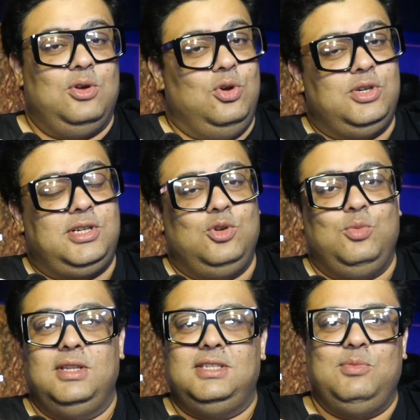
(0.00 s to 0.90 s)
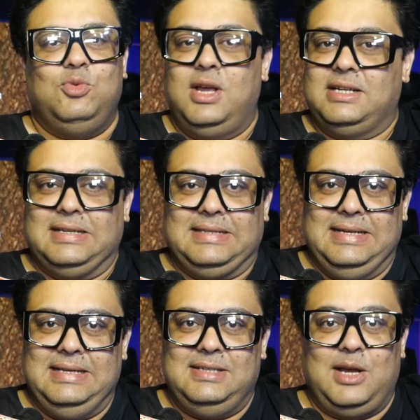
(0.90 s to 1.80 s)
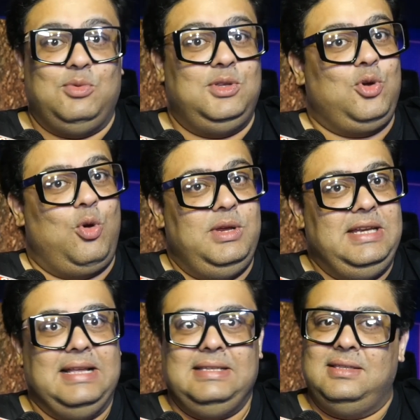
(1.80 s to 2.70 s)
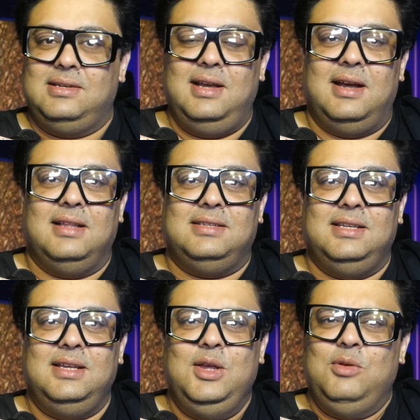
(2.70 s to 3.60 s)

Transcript: রহস্য রোমাঞ্চে মোড়া একটা সিরিজ যার মধ্যে কমেডি আছে থ্রিলার আছে